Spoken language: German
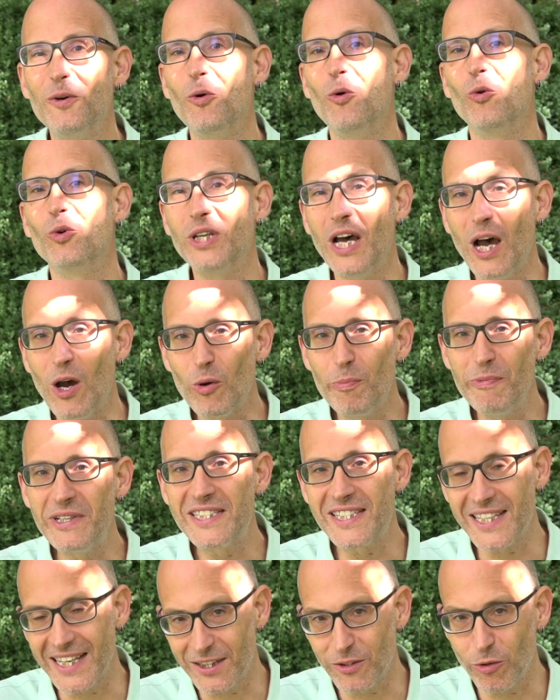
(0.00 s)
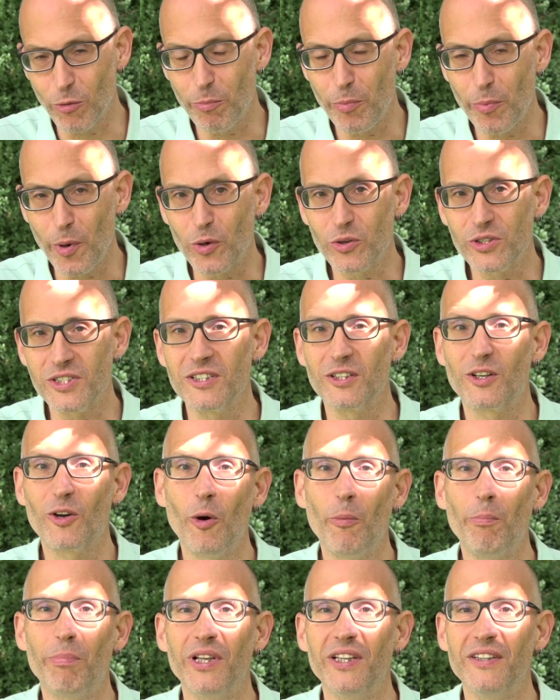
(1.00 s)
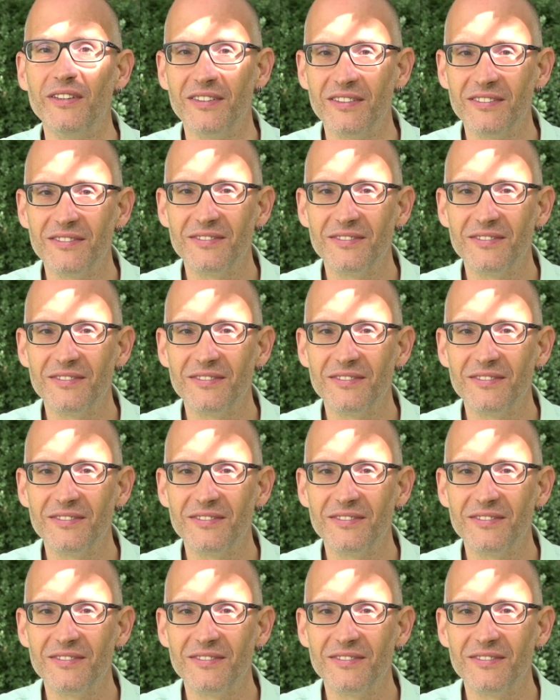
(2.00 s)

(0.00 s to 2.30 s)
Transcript: oder auch mit setup boxen koppeln.